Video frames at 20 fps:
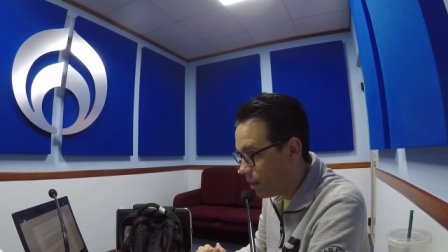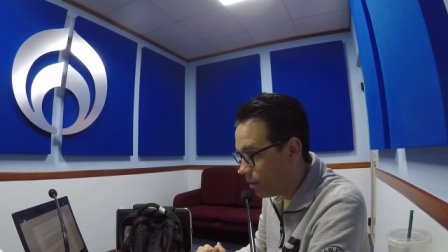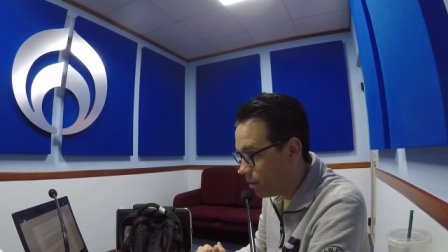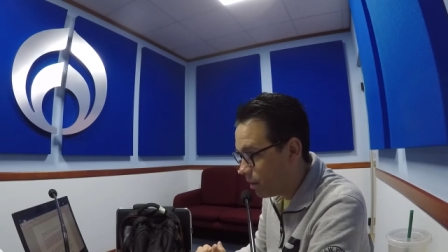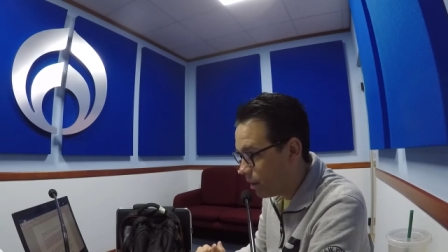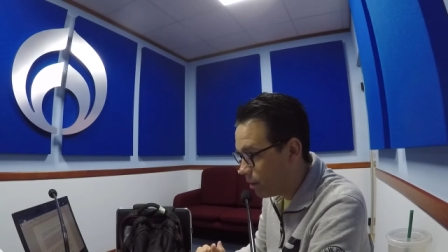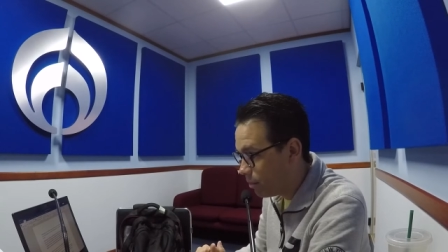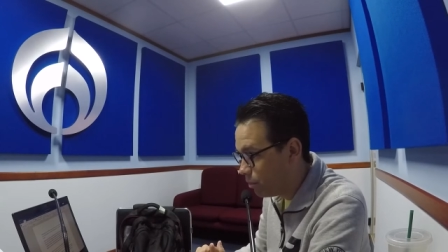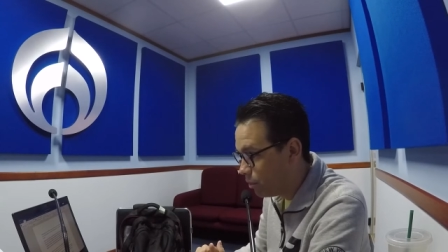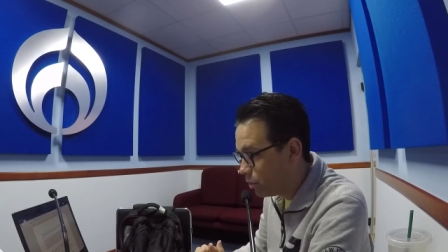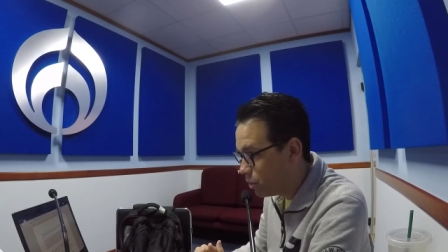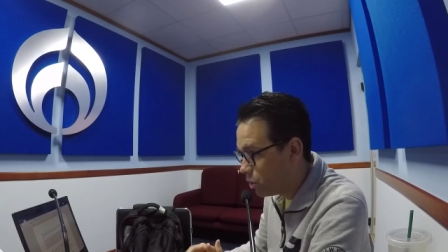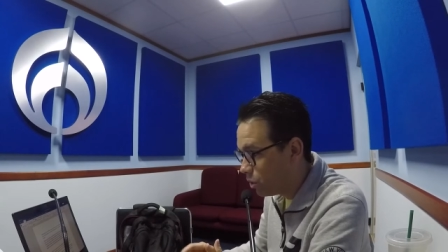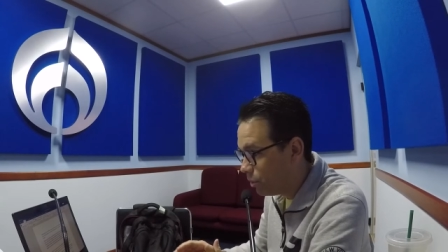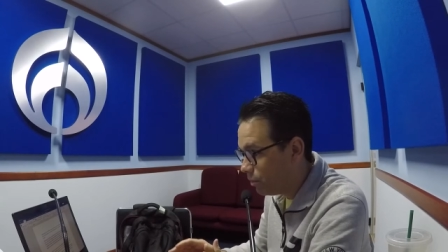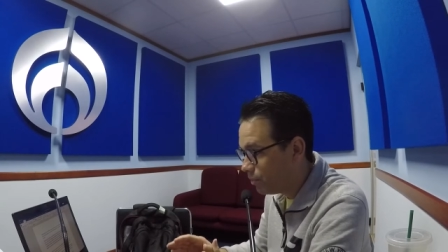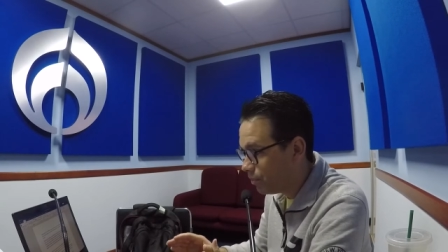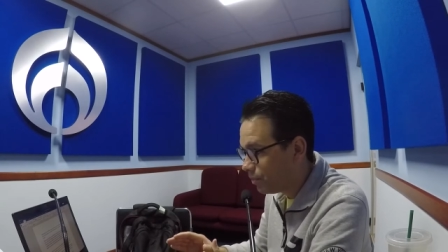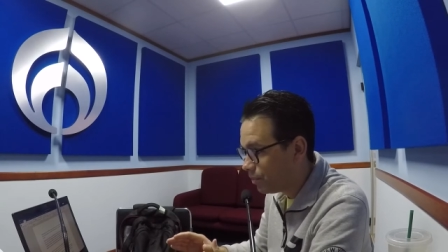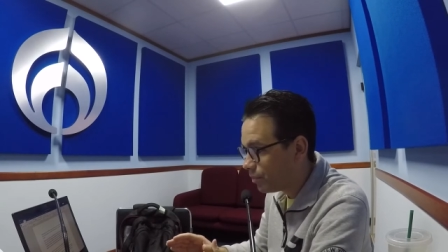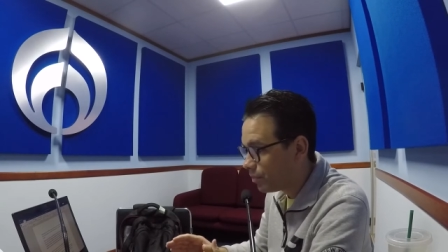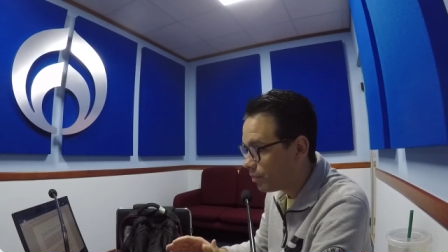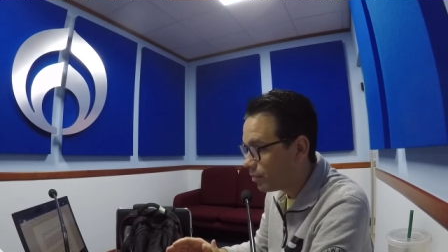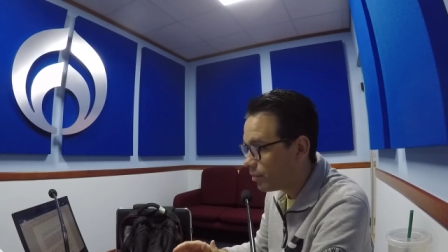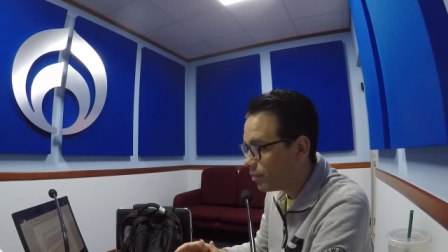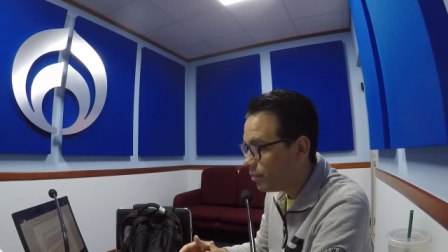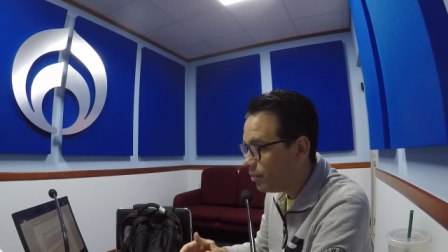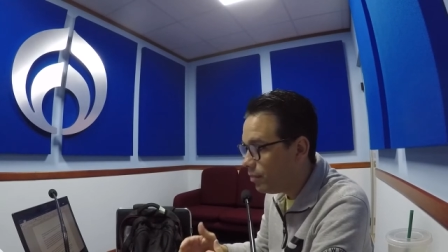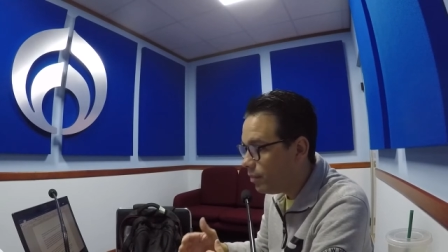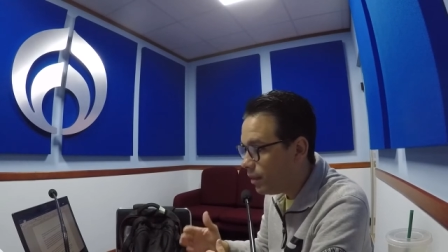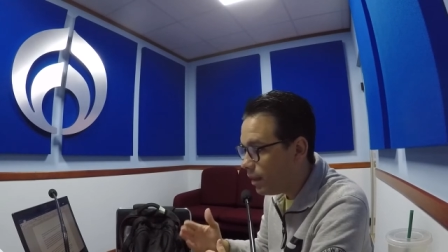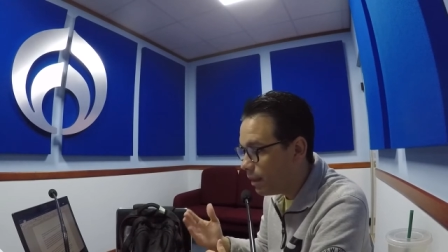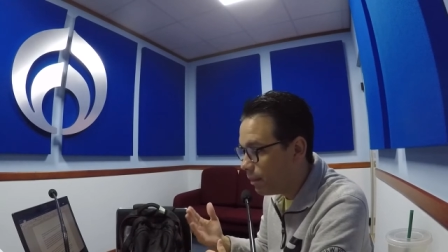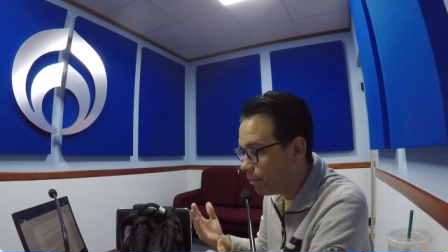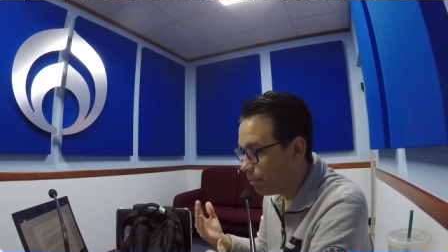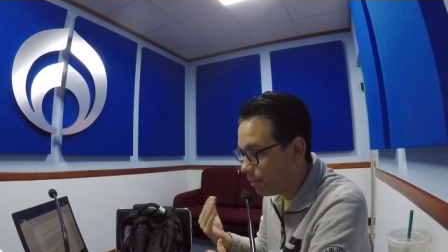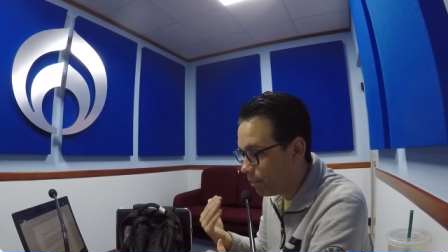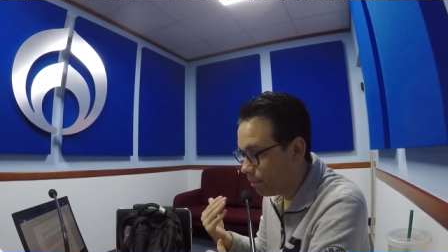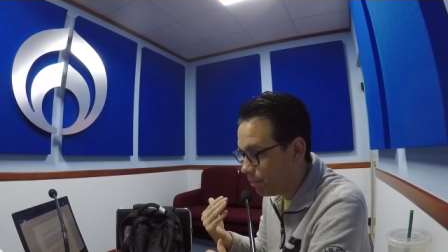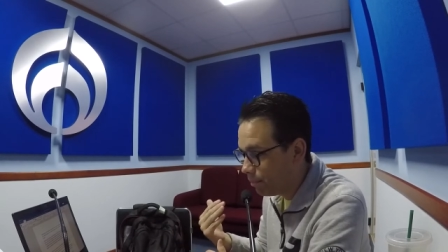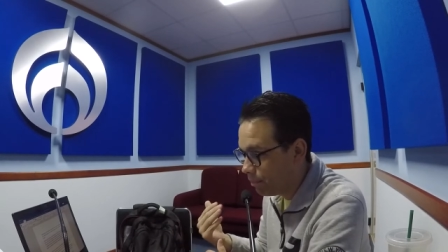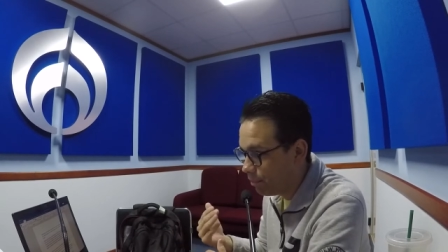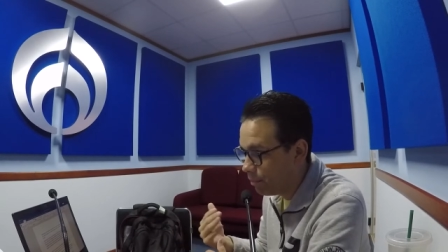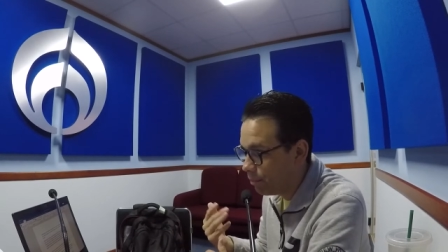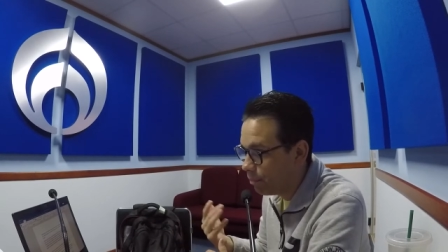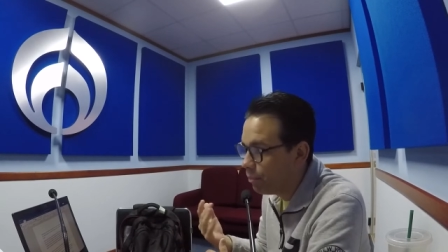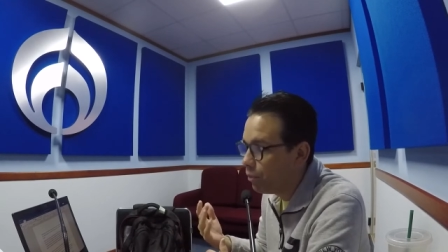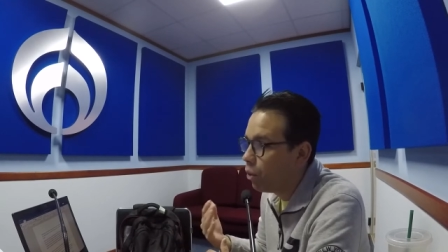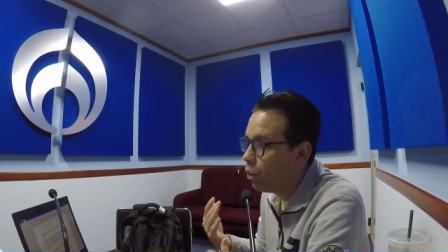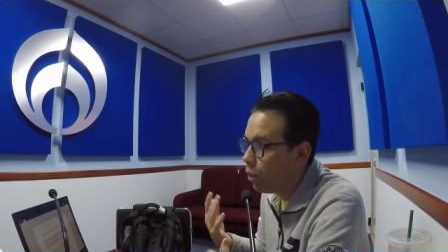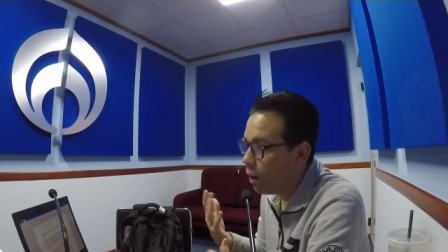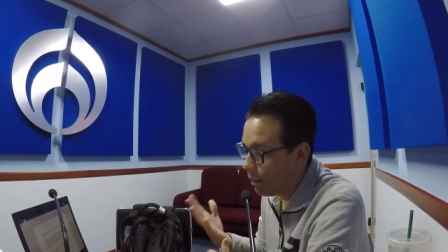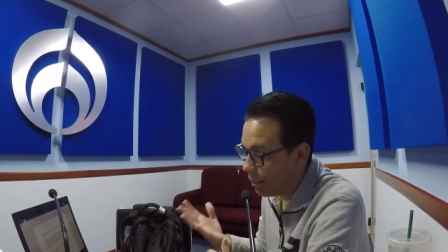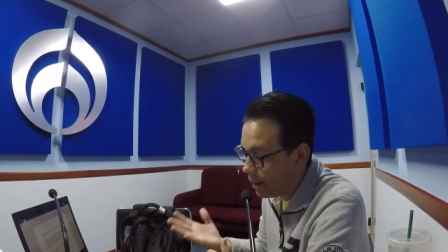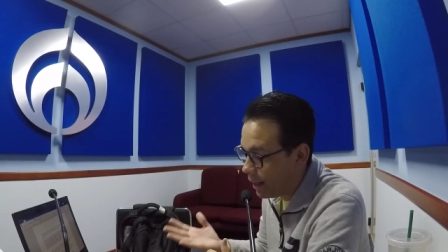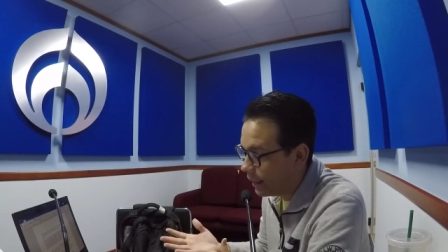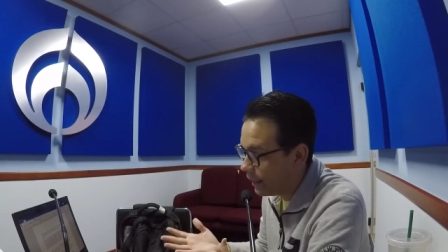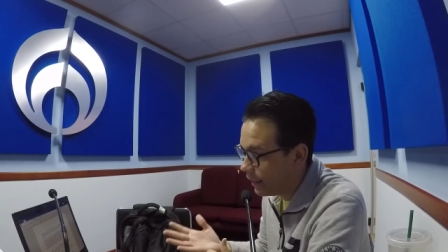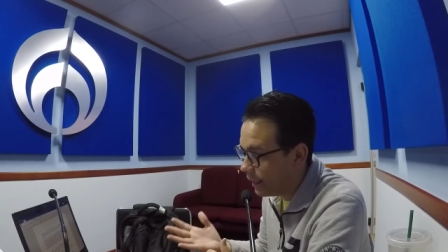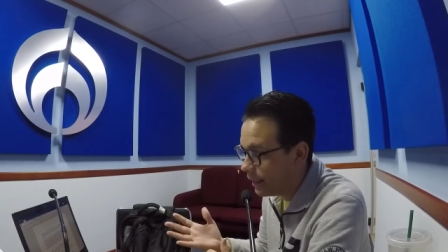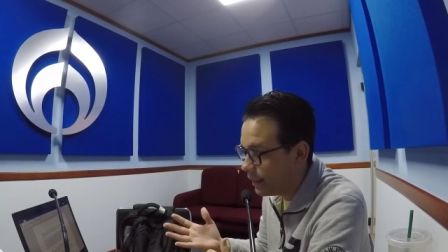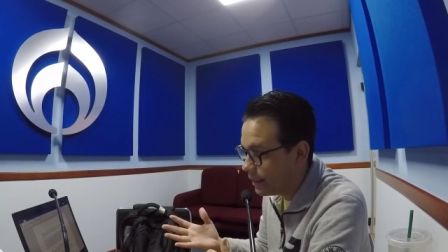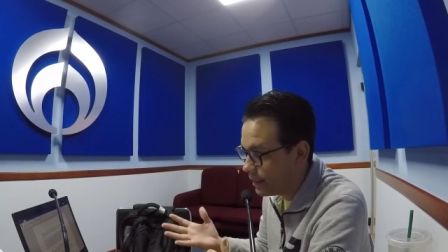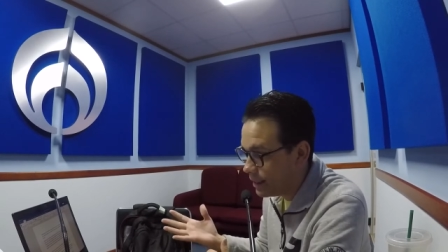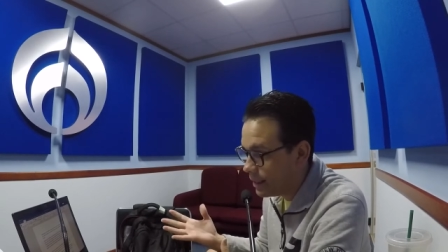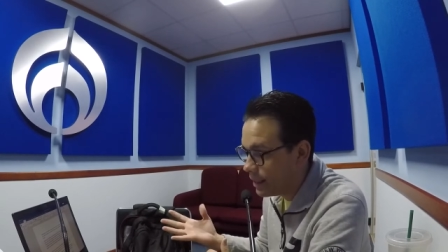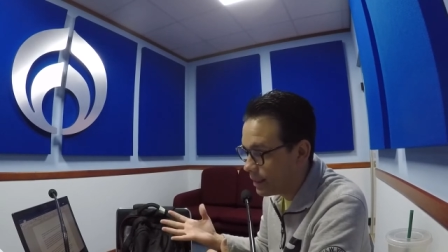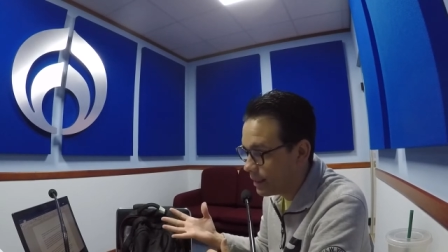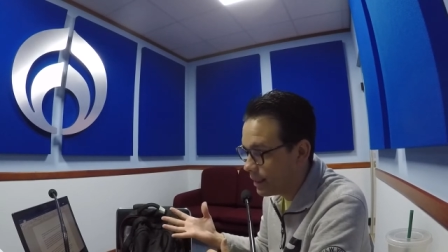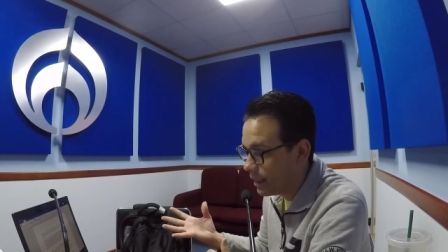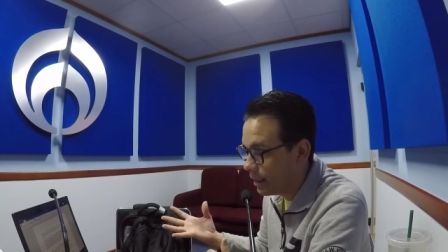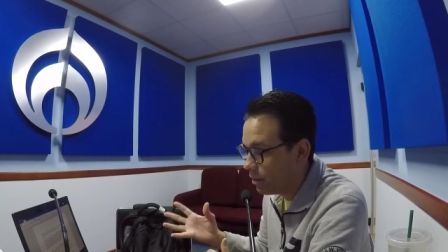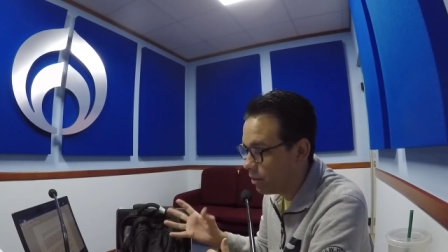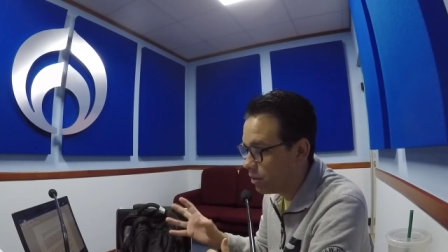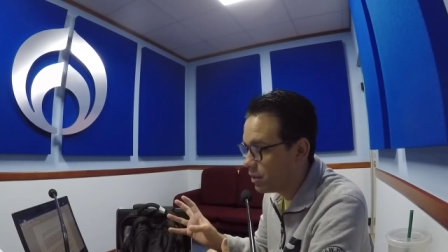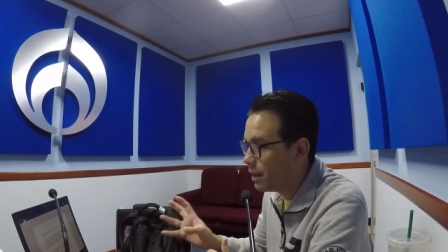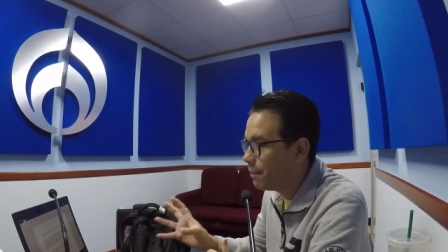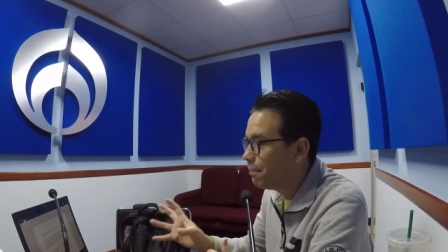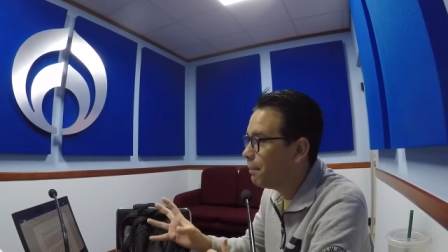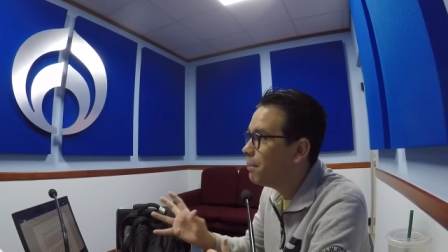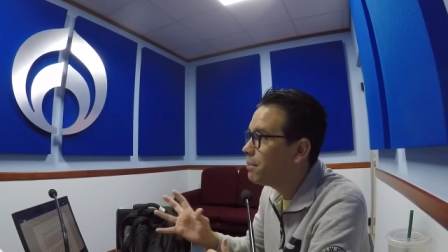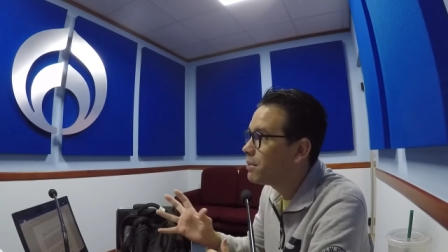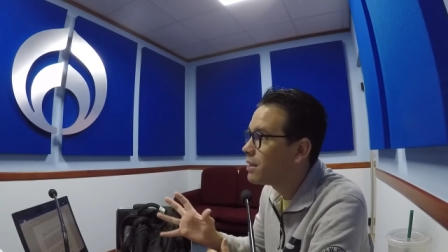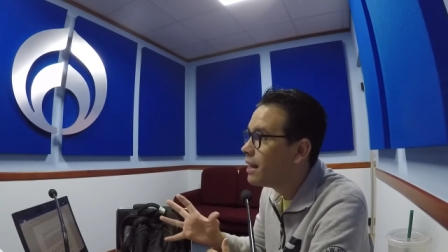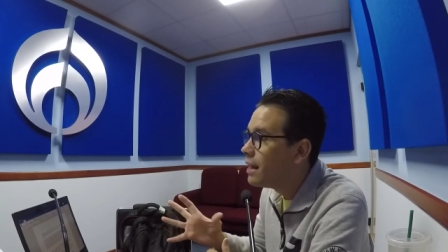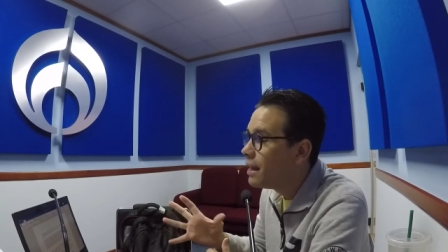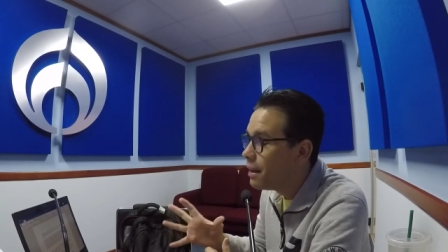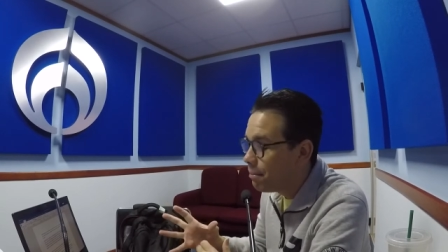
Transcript: a ayudar mucho. Sí. O habrá quien, si este, o sea, vamos,